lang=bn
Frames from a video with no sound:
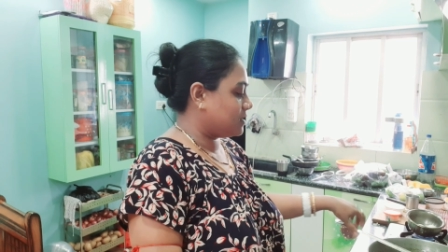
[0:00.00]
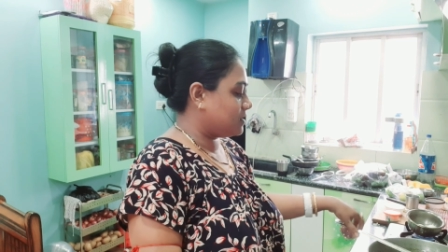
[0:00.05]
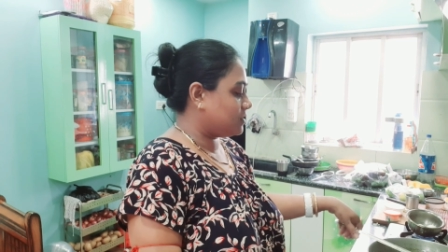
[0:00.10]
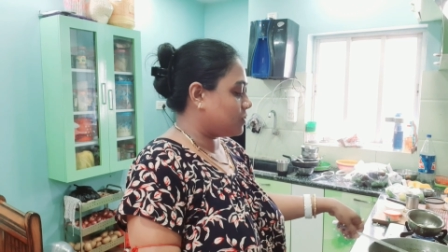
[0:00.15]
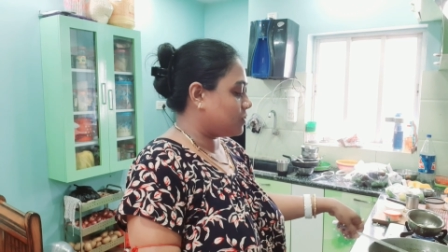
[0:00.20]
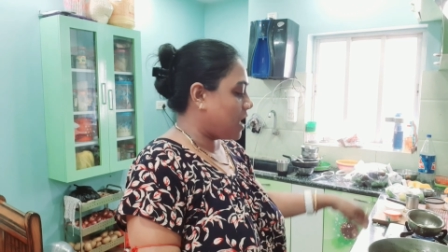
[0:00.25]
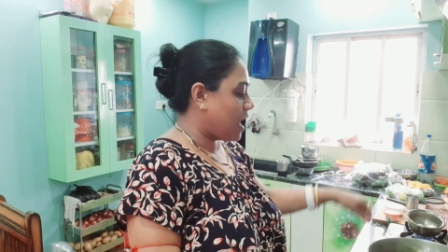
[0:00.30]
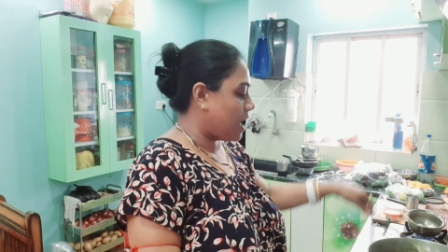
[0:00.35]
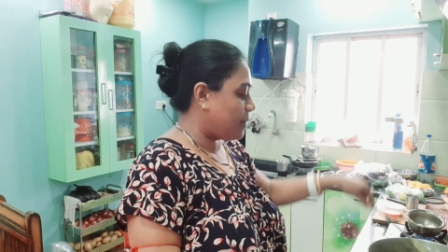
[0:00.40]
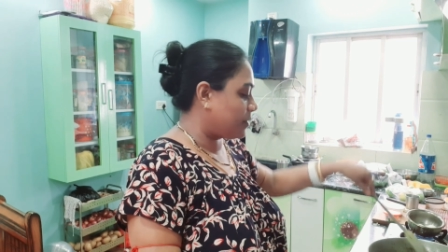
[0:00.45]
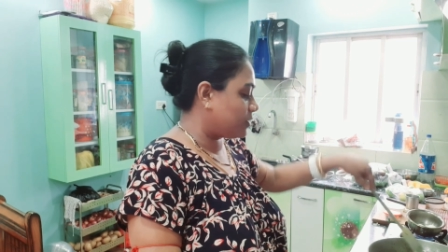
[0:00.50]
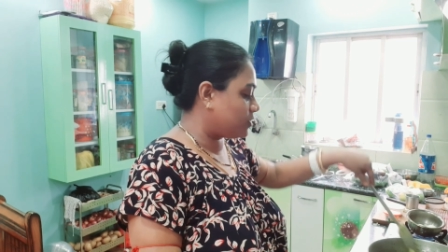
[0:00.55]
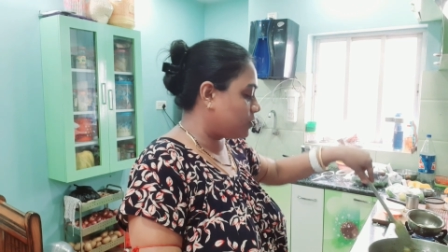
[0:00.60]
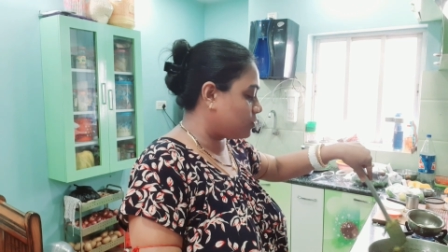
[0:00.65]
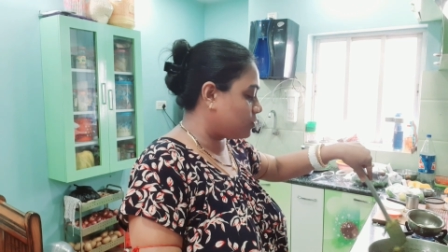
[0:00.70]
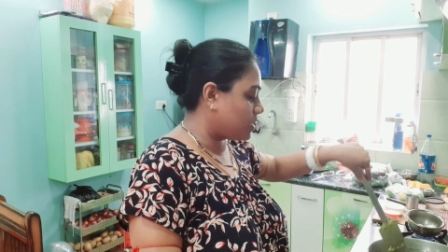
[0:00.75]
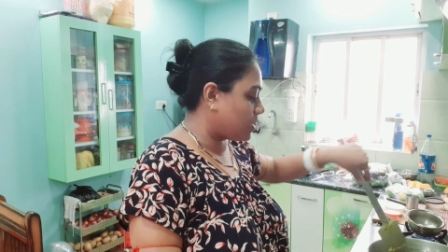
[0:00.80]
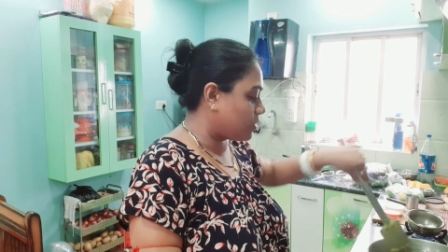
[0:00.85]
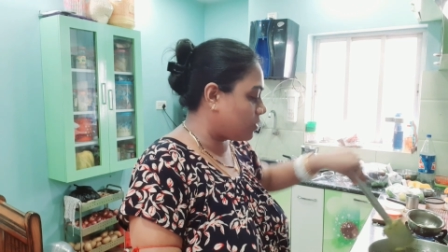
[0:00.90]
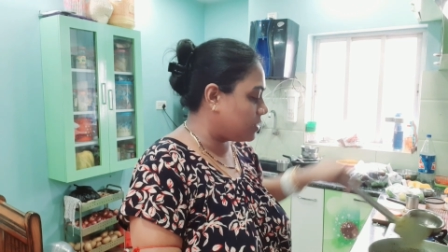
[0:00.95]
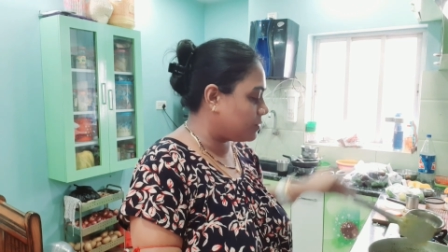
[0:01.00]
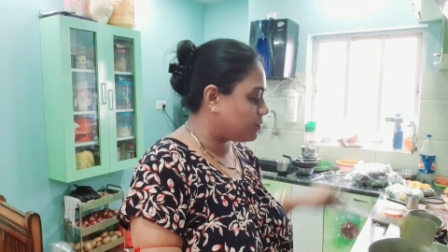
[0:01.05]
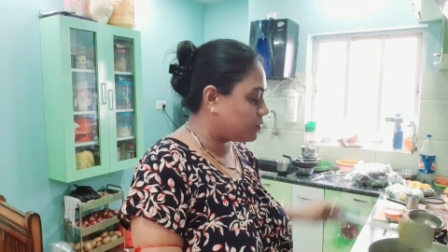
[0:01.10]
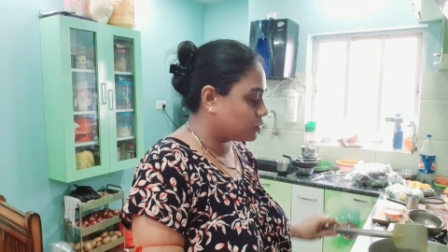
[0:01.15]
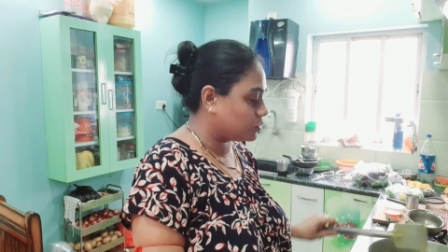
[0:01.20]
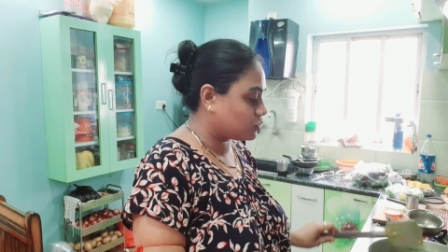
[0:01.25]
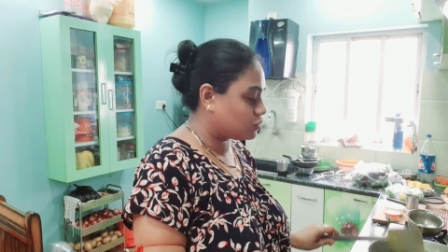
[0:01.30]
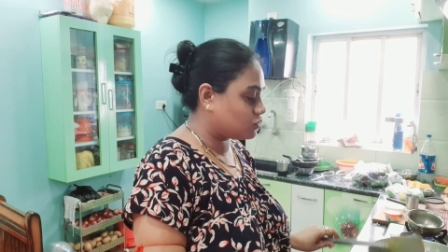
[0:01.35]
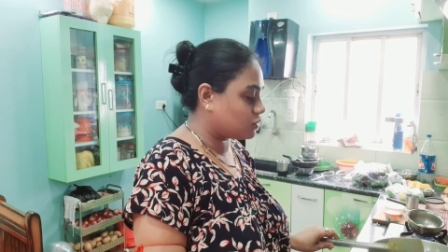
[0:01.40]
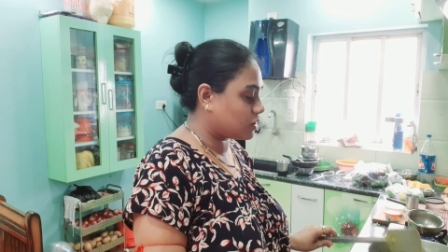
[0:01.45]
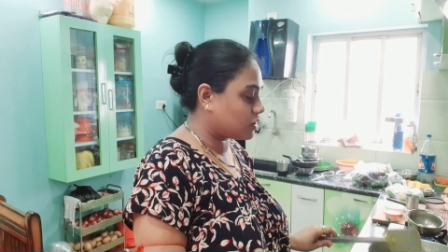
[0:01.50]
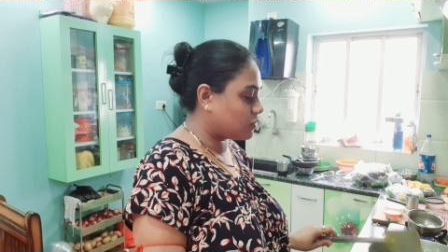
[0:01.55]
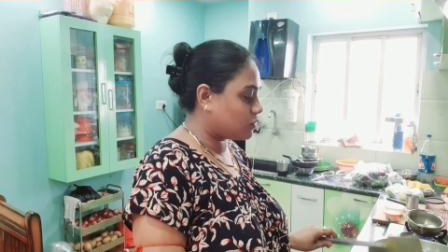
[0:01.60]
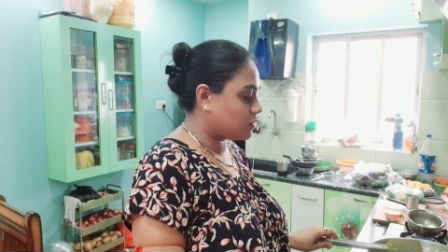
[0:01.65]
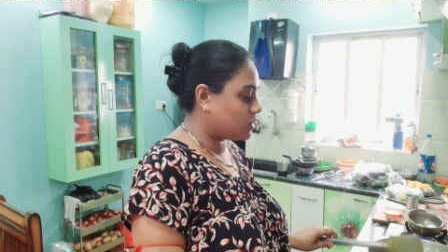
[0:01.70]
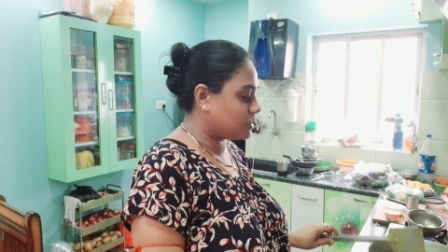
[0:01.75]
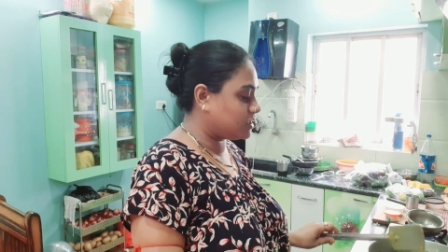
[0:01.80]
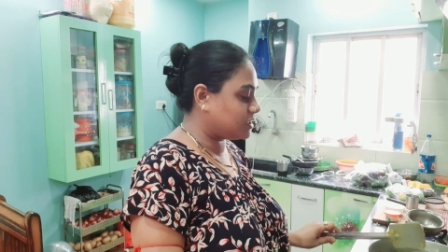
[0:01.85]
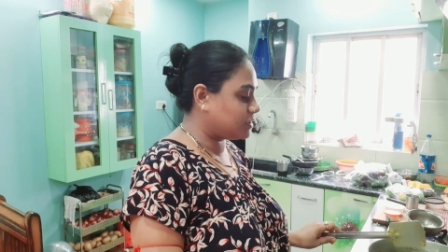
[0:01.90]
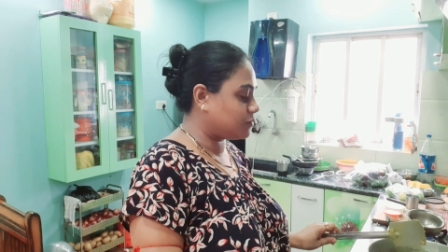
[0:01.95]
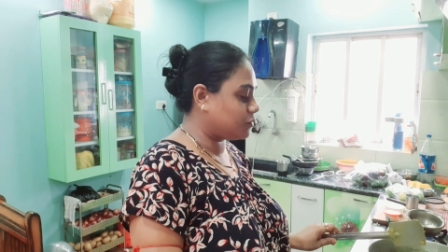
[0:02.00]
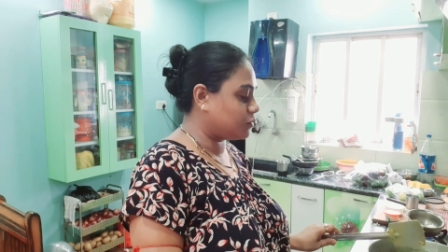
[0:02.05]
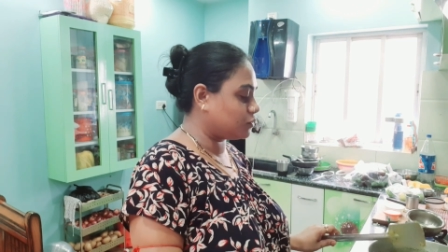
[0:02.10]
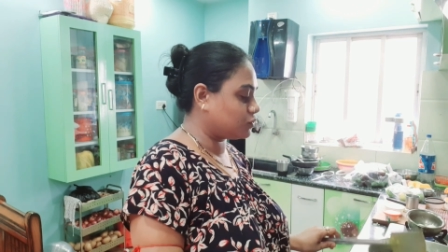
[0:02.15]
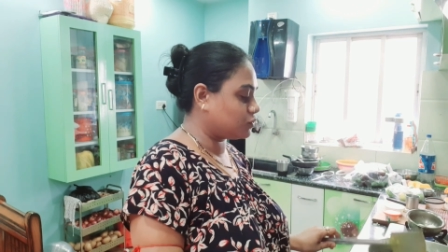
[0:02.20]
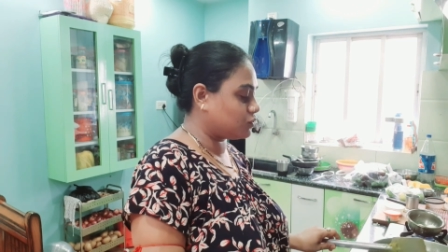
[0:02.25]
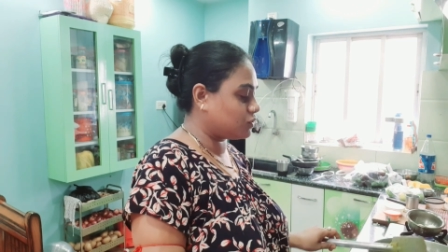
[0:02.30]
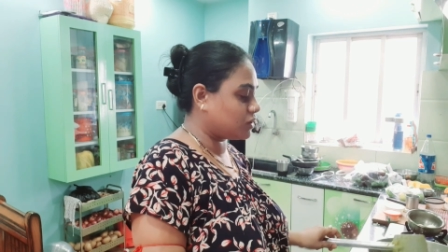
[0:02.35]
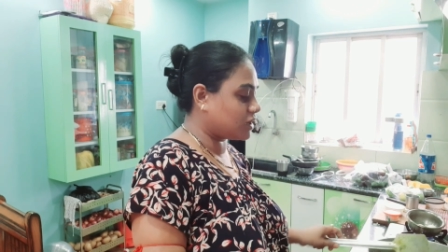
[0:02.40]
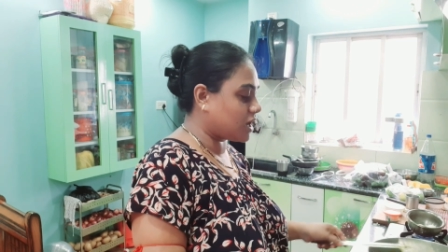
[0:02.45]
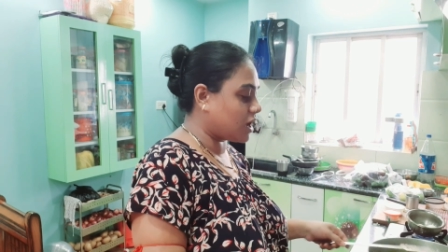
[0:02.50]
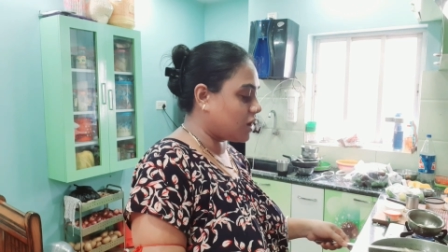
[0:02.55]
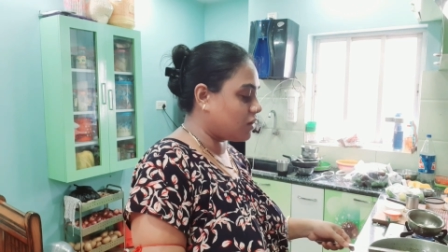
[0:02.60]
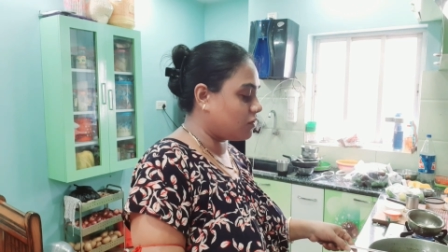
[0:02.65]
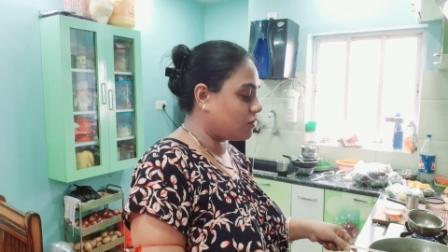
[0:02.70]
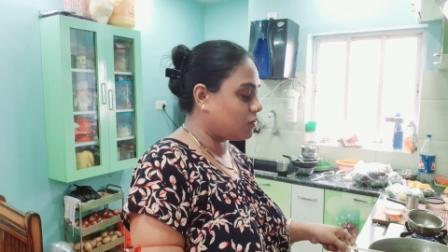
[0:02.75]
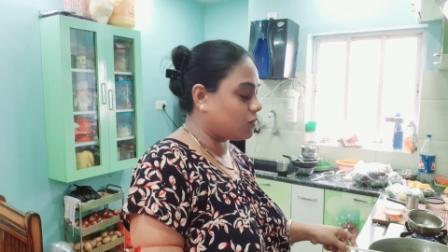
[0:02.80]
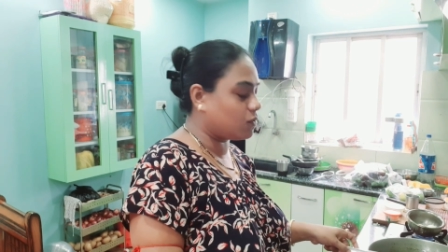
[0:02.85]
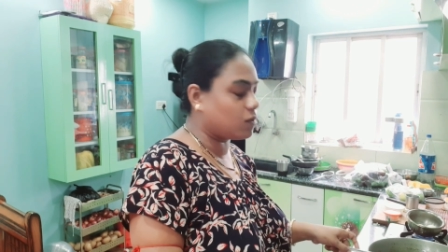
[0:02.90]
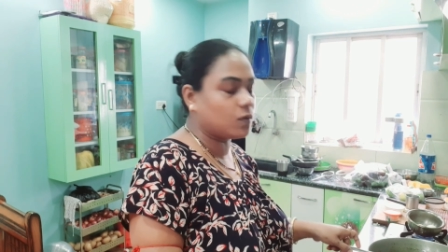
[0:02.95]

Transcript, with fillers: তো আপাতত এখন পোস্তটা করেছি পোস্তটা কারণ